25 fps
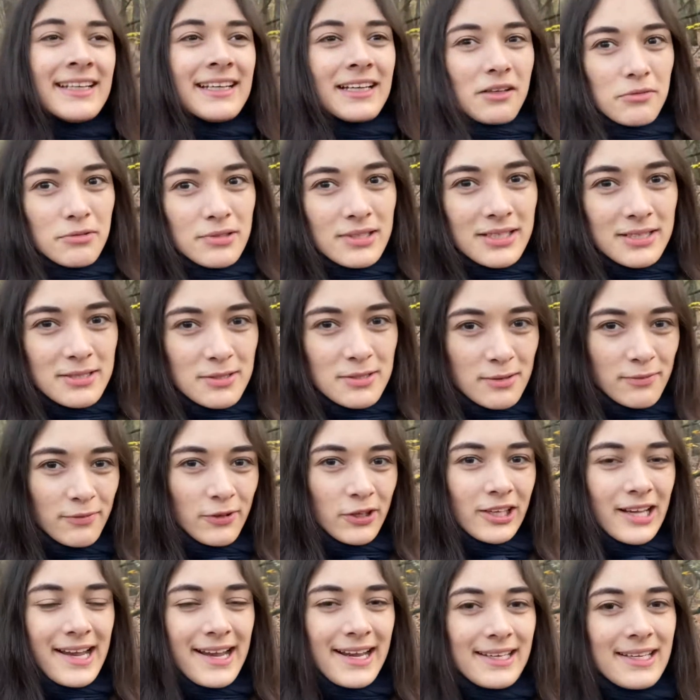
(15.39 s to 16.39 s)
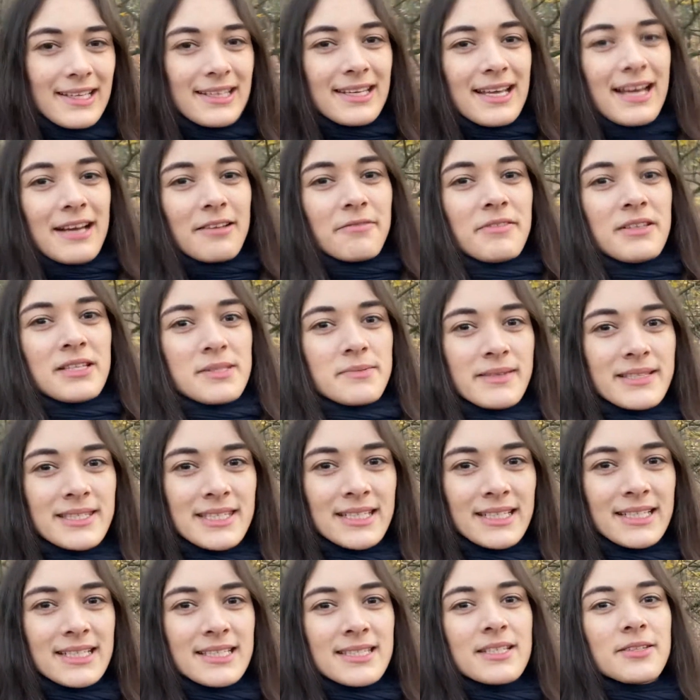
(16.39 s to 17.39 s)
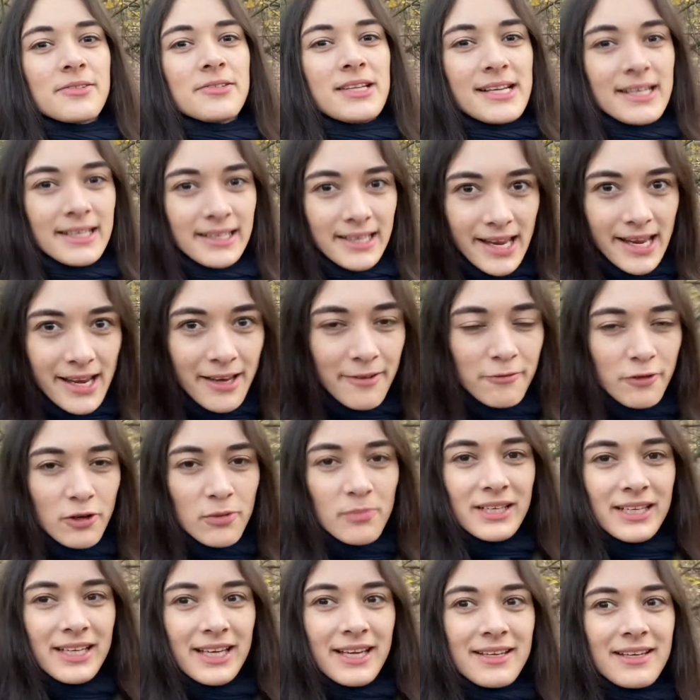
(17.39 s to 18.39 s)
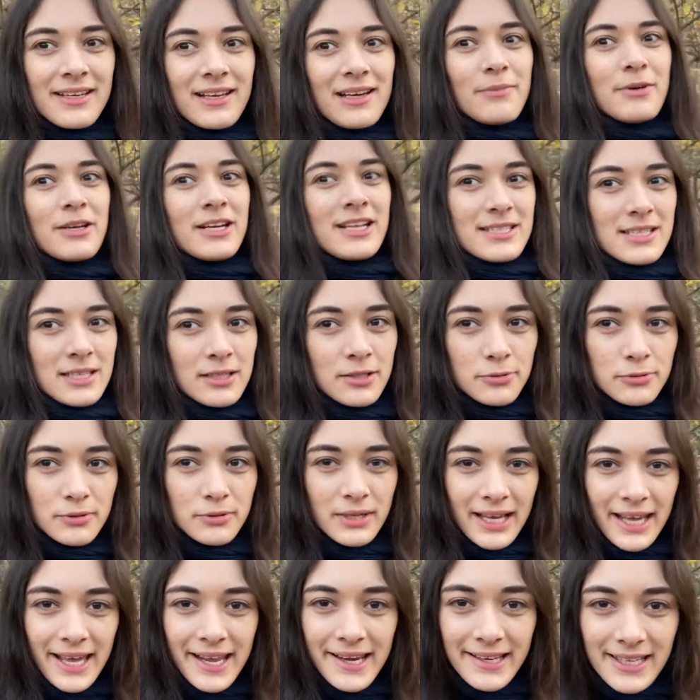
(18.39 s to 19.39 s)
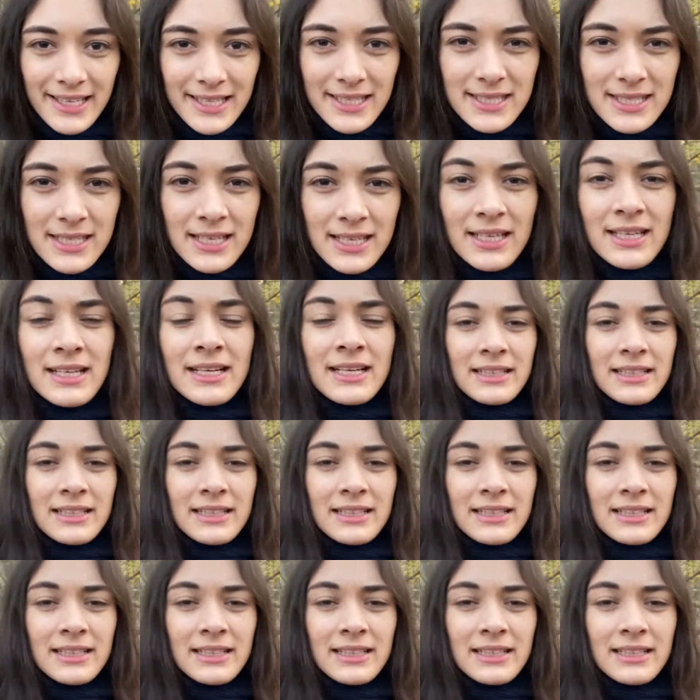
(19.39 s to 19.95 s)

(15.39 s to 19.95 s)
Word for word: Gut, so wirklich hat der Tag 24 das natürlich nicht formuliert, aber das tue ich jetzt,